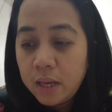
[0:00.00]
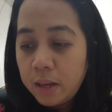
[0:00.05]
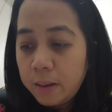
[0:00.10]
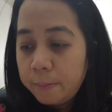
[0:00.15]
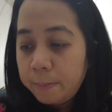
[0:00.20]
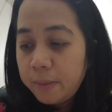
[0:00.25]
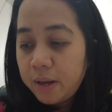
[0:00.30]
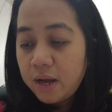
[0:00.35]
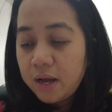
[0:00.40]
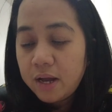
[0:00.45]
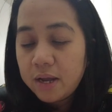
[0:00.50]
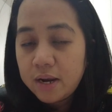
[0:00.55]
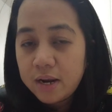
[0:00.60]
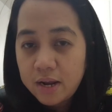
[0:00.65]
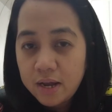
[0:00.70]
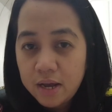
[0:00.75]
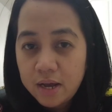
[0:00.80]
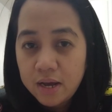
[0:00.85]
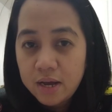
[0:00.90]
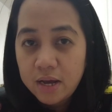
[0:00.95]

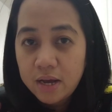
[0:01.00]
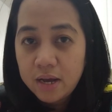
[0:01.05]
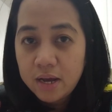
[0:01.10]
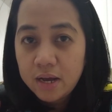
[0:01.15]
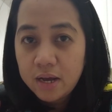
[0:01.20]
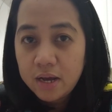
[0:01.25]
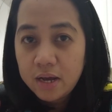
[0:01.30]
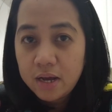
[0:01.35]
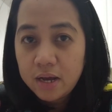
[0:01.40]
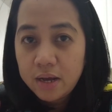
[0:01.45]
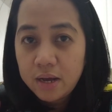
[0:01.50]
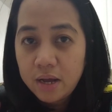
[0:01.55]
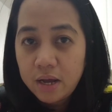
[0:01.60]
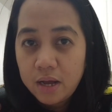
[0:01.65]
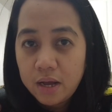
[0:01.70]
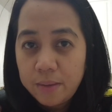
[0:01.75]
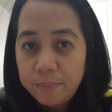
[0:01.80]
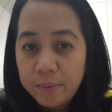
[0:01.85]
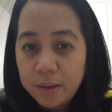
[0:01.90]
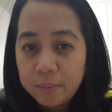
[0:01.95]
para
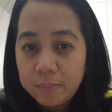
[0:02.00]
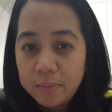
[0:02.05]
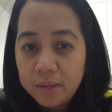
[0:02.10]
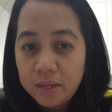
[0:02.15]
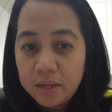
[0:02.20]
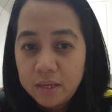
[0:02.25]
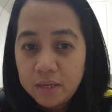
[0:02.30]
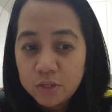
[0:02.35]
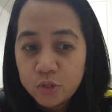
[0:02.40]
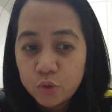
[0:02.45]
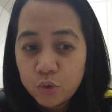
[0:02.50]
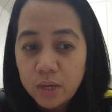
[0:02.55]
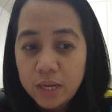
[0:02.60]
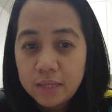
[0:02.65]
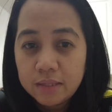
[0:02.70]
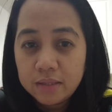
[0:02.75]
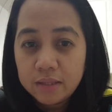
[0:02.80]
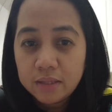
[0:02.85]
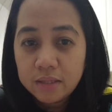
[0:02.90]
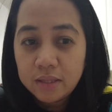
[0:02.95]
pag may
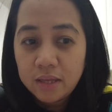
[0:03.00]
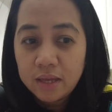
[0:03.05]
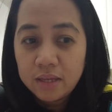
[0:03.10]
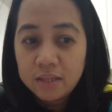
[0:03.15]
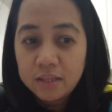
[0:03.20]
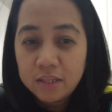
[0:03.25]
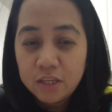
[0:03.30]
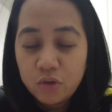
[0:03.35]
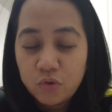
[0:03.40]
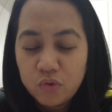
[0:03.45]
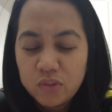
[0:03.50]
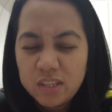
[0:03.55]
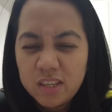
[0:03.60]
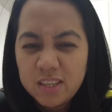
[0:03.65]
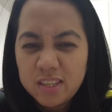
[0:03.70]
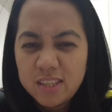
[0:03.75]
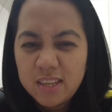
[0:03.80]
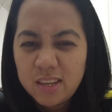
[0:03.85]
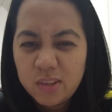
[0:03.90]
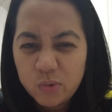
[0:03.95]
nasugatan, hindi kung
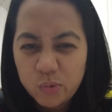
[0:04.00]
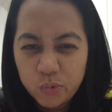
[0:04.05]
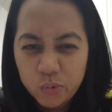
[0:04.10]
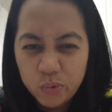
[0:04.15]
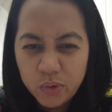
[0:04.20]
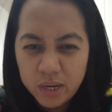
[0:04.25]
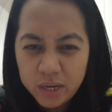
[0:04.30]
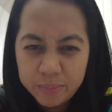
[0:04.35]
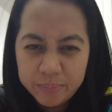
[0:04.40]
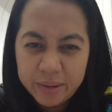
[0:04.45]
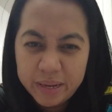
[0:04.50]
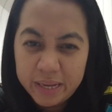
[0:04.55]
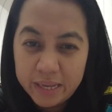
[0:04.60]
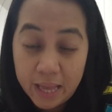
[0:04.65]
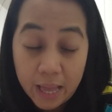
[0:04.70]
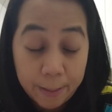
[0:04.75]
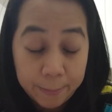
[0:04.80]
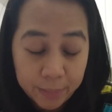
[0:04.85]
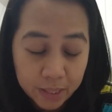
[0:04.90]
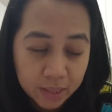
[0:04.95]
saan saan kukuha ng mga
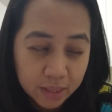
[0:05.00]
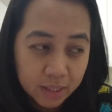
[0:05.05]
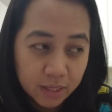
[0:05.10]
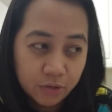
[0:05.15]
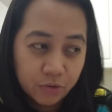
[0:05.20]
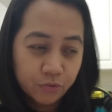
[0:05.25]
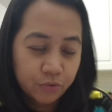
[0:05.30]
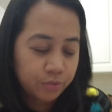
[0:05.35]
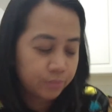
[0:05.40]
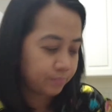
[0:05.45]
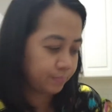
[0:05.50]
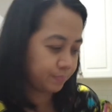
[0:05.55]
gamit. Ganon.